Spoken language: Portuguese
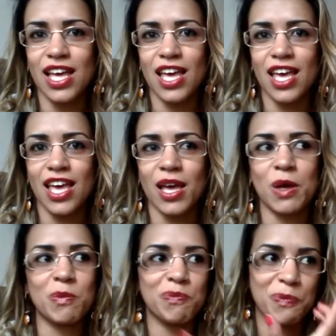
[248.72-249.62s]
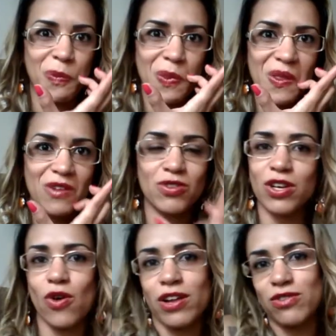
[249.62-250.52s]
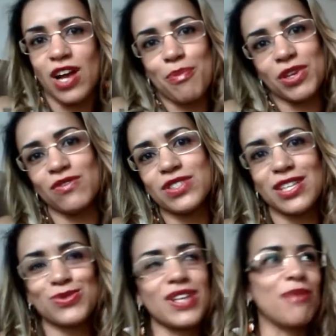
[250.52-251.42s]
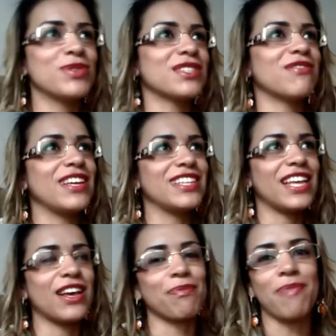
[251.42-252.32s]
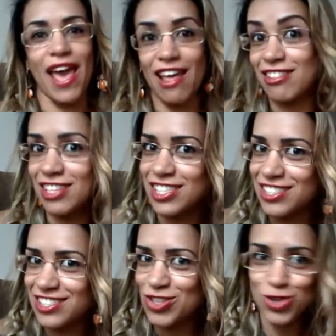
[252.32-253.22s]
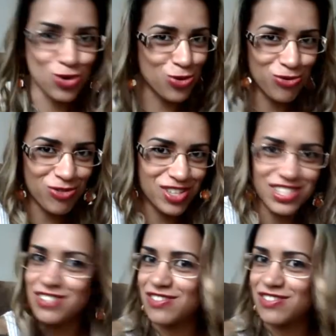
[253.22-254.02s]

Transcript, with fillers: É, no decorrer do caminho, você não sabe se vai ter pedras, chuvas,